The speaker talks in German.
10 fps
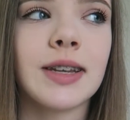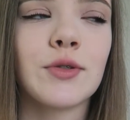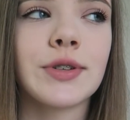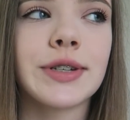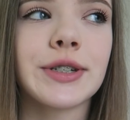
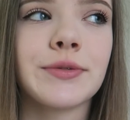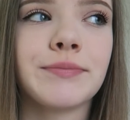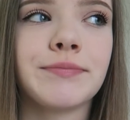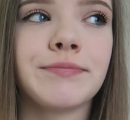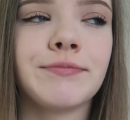Und
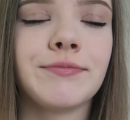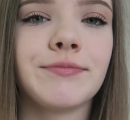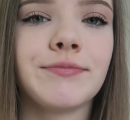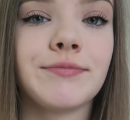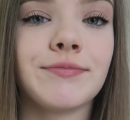
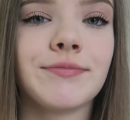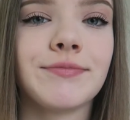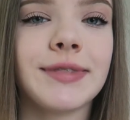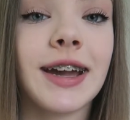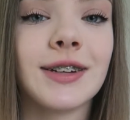
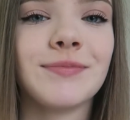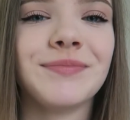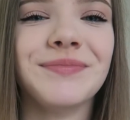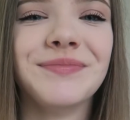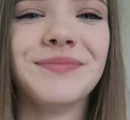ja.
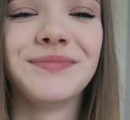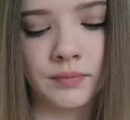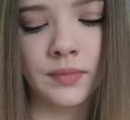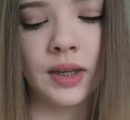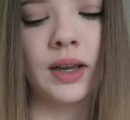
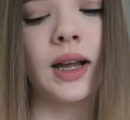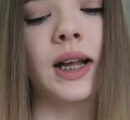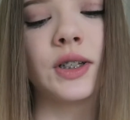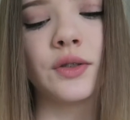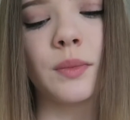
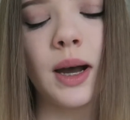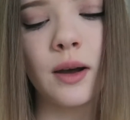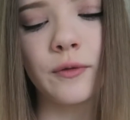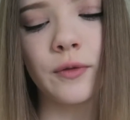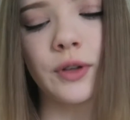Also
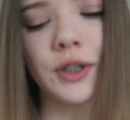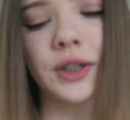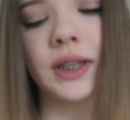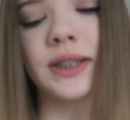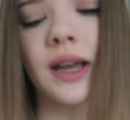
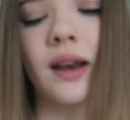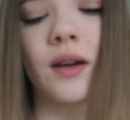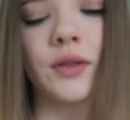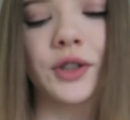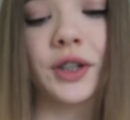
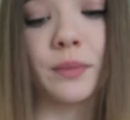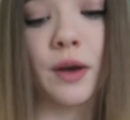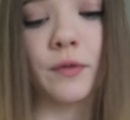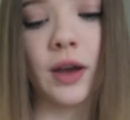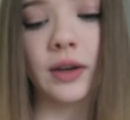
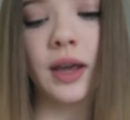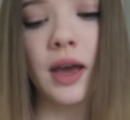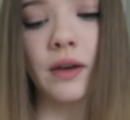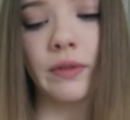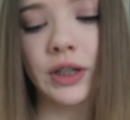Marv-Styler-Marv fragt,
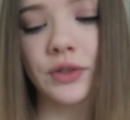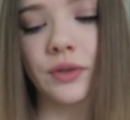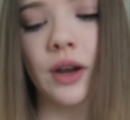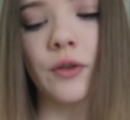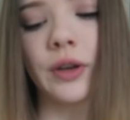wie hast du
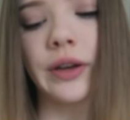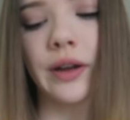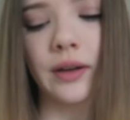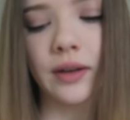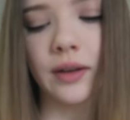
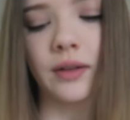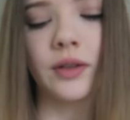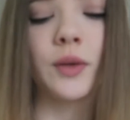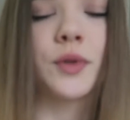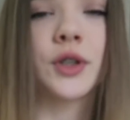Caroline aka
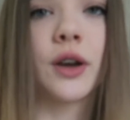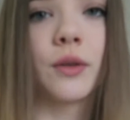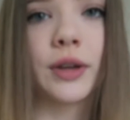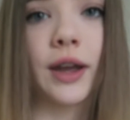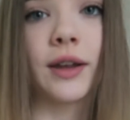typisch
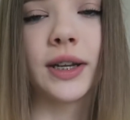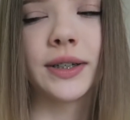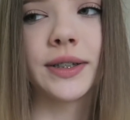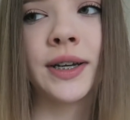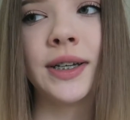Caro
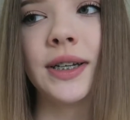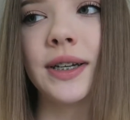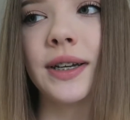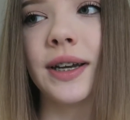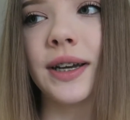kennengelernt?
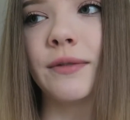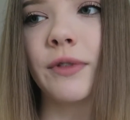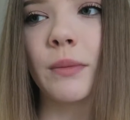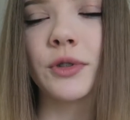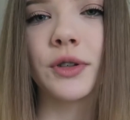Ähm,
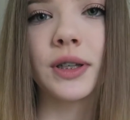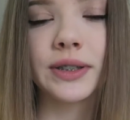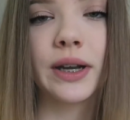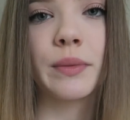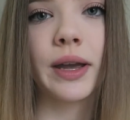wir haben uns durch
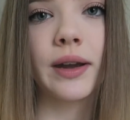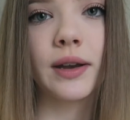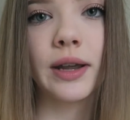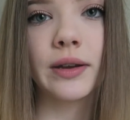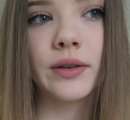Instagram
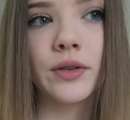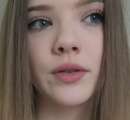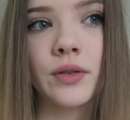kennengelernt.